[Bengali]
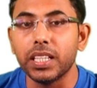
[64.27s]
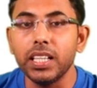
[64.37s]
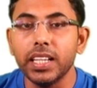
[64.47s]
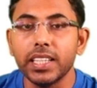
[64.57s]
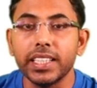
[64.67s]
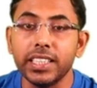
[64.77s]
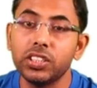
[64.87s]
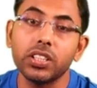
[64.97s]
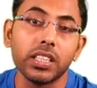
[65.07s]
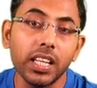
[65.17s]
বিল
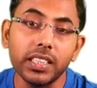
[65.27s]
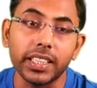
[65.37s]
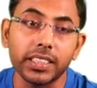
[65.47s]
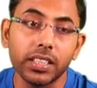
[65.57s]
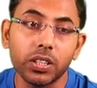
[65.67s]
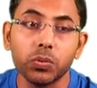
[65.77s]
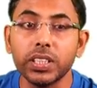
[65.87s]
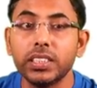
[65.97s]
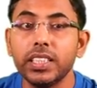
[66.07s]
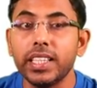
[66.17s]
ইজ রিলেটেড
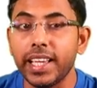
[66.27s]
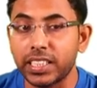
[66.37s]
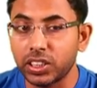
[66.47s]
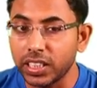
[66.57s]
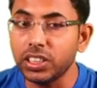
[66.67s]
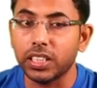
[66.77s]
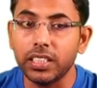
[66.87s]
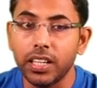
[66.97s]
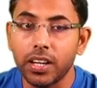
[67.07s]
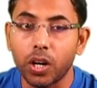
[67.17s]
উইথ দি
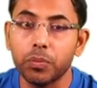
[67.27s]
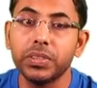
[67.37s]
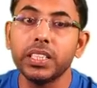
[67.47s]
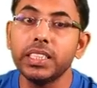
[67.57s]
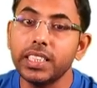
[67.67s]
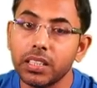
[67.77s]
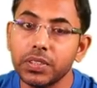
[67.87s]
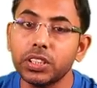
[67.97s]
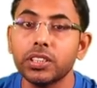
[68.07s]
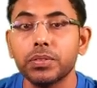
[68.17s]
এক্সটেনশন অব দি
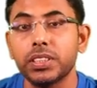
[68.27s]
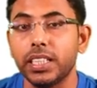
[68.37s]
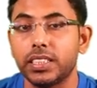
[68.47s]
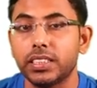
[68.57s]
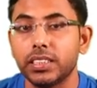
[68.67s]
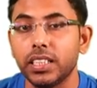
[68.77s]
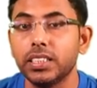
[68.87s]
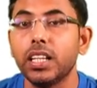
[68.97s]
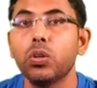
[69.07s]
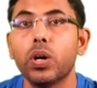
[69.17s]
রিজার্ভেশন অফ সিটস
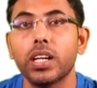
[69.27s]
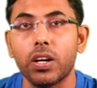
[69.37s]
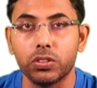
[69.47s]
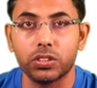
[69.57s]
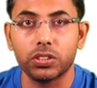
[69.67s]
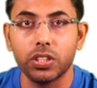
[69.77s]
ইন দ্য লোয়ার হাউস